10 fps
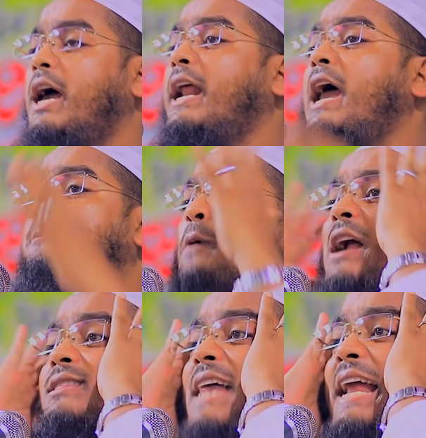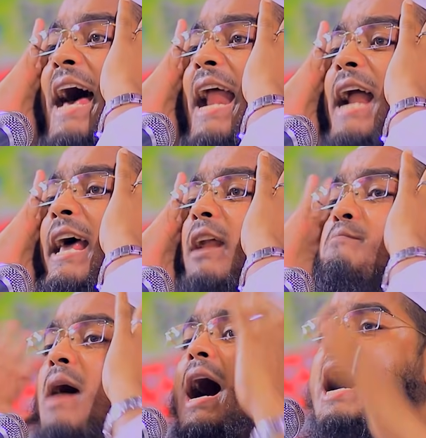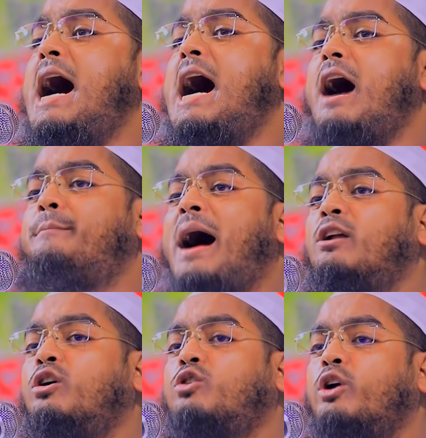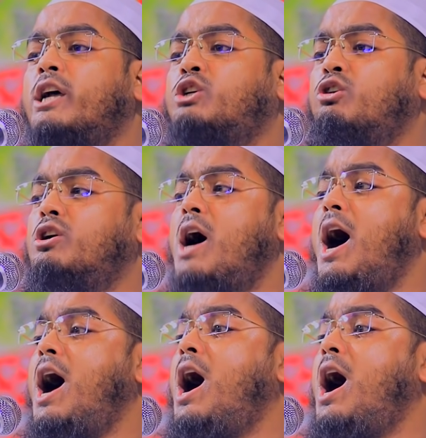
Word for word: এরে পর্দার আড়ালের মা ভালো করে শুনো